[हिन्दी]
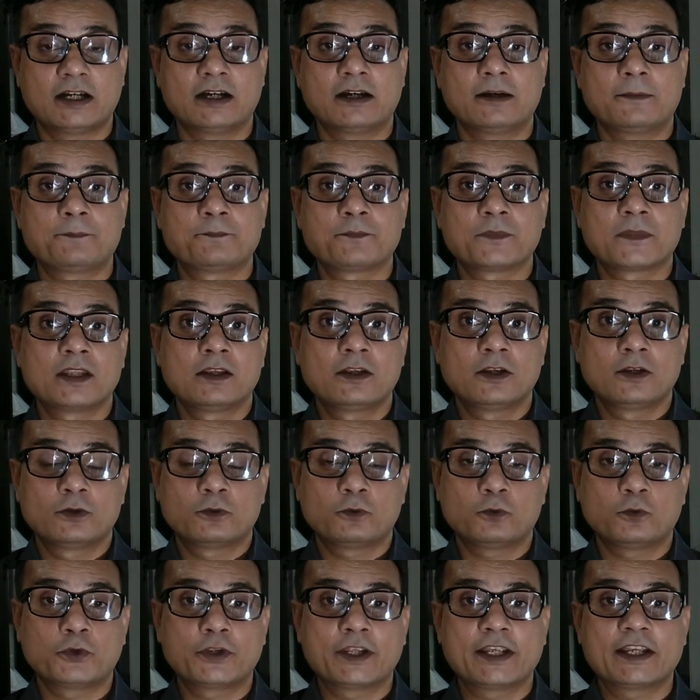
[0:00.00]
था
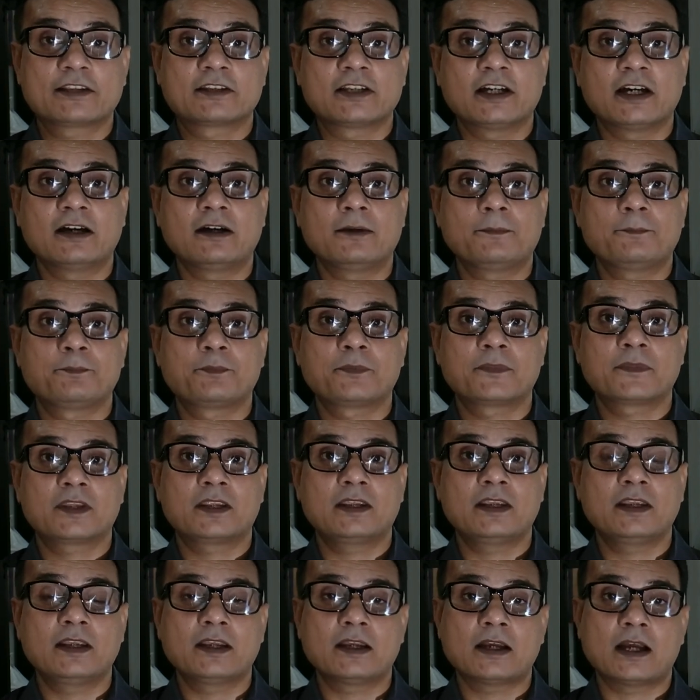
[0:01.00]
वो ये था
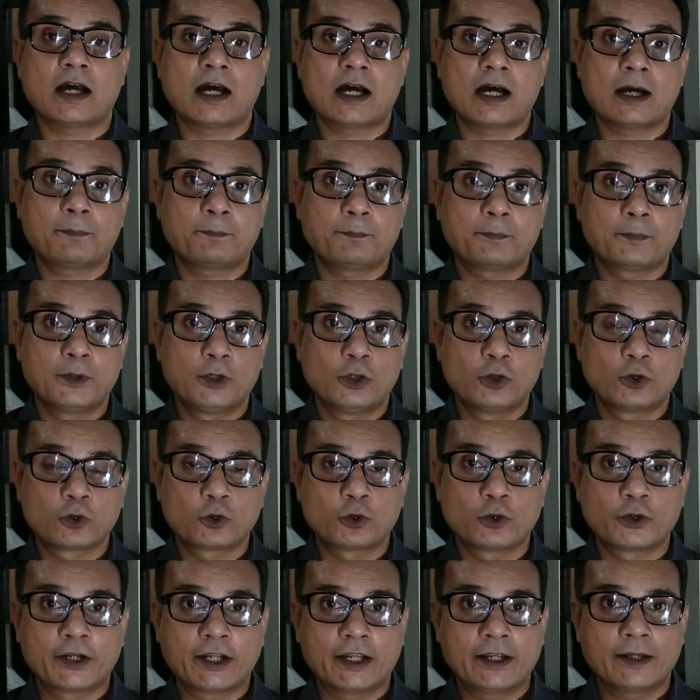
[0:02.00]
कि आप
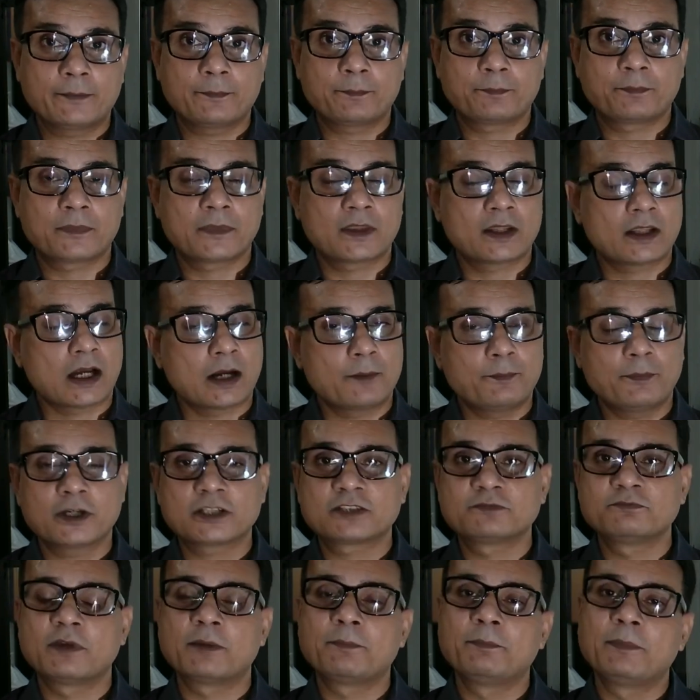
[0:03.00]
लोगों ने
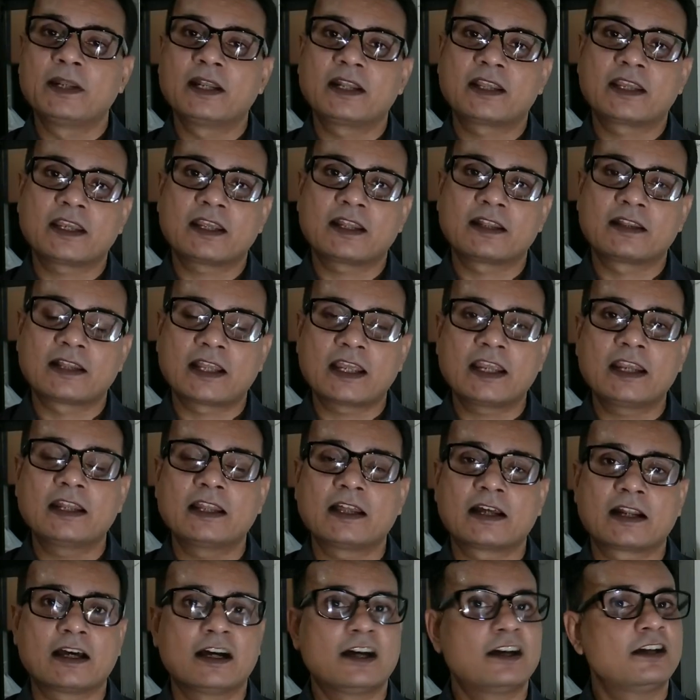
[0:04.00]
आपस में मिल के नहीं
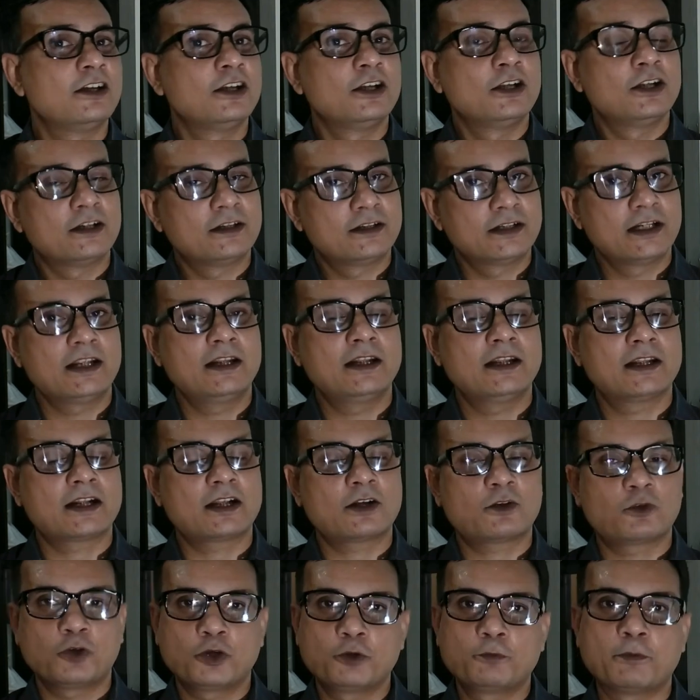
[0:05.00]
लड़ा नहीं
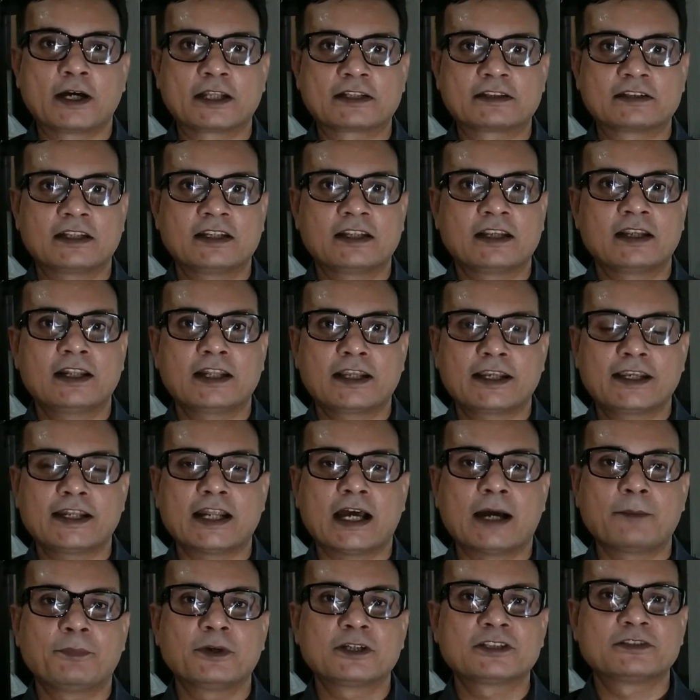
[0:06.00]
लड़ा कोई बात नहीं है
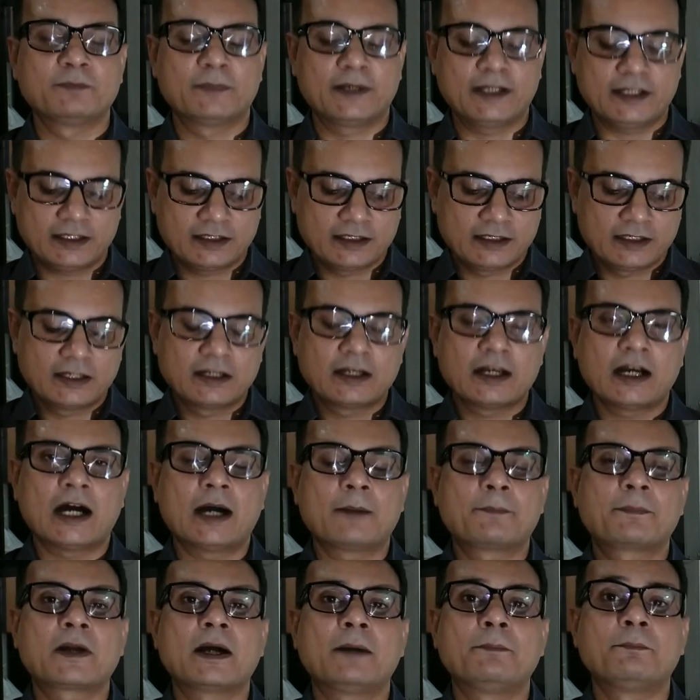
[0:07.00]
लेकिन आपस में
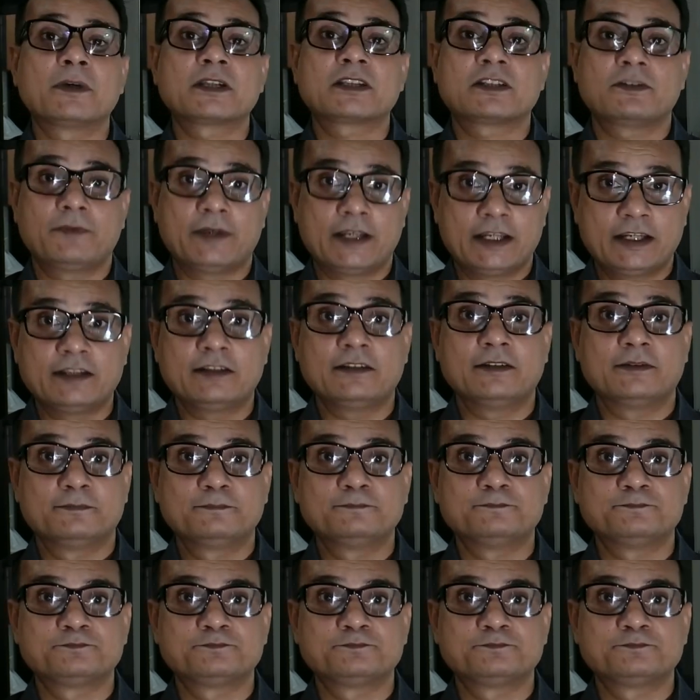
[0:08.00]
आपका मतभेद